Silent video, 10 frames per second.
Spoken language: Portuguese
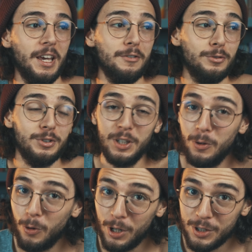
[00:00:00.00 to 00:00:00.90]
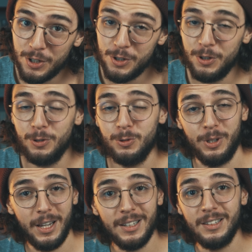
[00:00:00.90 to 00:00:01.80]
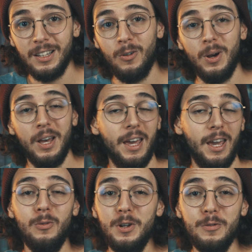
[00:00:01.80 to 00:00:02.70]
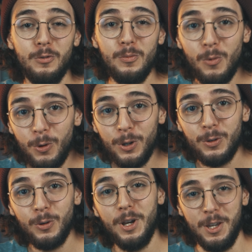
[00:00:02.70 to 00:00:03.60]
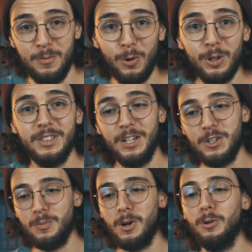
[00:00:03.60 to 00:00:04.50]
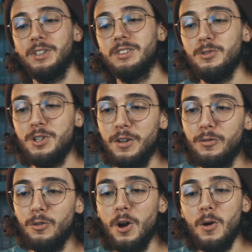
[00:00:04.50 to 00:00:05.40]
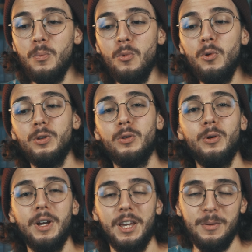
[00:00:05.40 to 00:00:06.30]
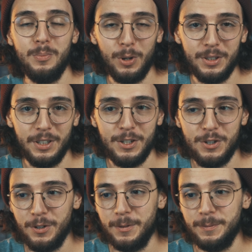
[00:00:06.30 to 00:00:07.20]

quer você goste disso, quer não. É um livro muito importante, uma coleção de livro muito importante.